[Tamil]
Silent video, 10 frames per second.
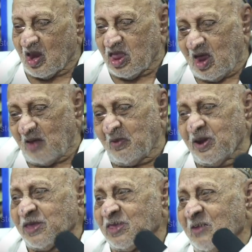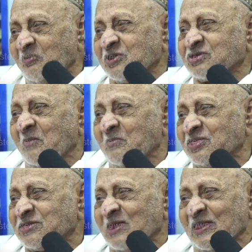கல்யாணம் பண்ணிக்கிறவரை
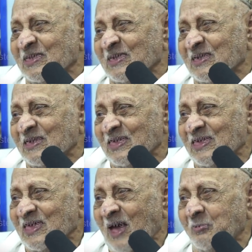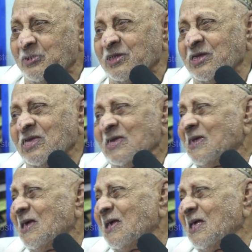சம்மதிக்கல அப்படி
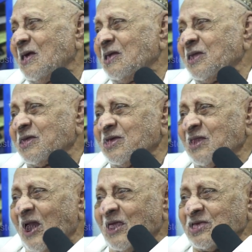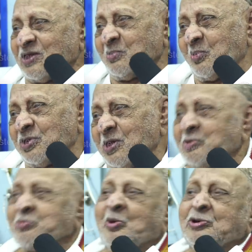இன்னைக்கு நாளைக்குன்னு போய் அப்படி